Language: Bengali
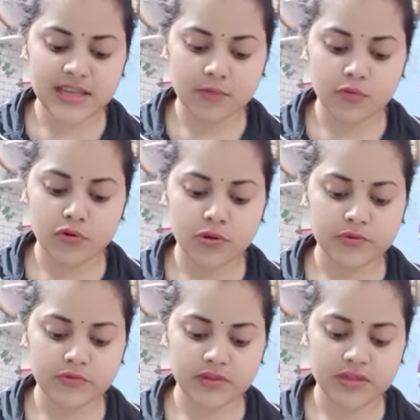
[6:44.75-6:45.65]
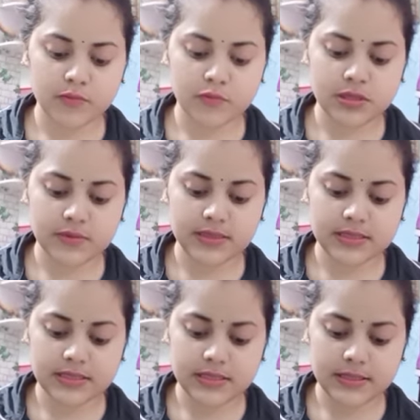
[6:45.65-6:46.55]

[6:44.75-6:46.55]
দামগুলো আমি তোমাদেরকে বলতে পারছি না